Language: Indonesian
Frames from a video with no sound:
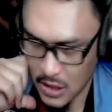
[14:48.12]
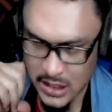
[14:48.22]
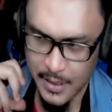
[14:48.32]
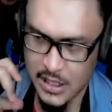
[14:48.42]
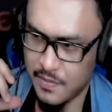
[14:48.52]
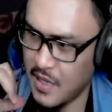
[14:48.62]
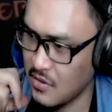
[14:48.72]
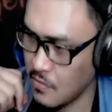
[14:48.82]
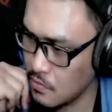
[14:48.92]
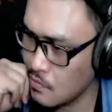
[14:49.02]
Kita
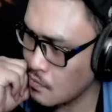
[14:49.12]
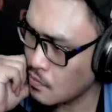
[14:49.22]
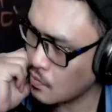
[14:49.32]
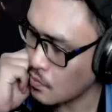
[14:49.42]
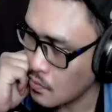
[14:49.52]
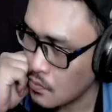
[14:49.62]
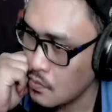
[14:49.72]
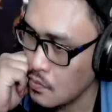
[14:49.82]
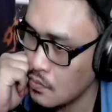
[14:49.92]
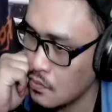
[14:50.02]
bersepat.
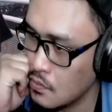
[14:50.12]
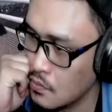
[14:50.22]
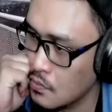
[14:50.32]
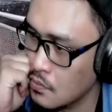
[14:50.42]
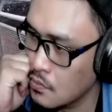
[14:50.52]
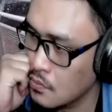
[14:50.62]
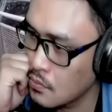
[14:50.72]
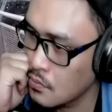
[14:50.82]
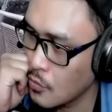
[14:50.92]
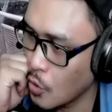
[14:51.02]
Aku
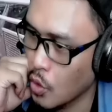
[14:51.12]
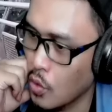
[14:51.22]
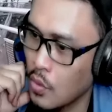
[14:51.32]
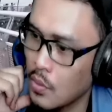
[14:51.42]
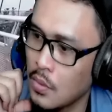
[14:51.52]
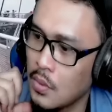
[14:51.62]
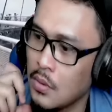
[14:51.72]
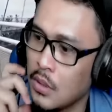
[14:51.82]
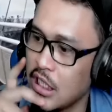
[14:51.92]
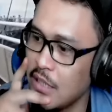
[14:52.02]
ya. Uh,
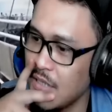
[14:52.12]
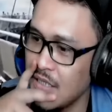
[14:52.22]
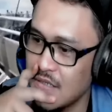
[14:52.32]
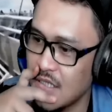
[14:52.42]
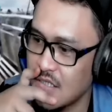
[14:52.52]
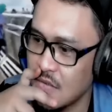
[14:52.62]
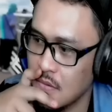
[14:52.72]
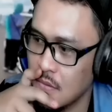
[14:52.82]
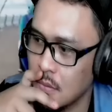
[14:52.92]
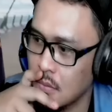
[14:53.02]
ini melintas
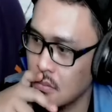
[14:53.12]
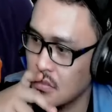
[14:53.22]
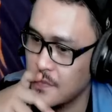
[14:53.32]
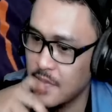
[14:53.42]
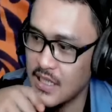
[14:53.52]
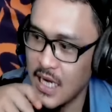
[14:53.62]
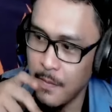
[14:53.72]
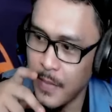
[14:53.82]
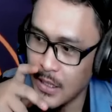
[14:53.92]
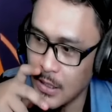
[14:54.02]
jembatan
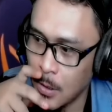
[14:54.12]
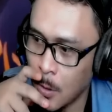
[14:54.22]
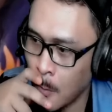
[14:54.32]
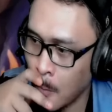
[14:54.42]
apa ini?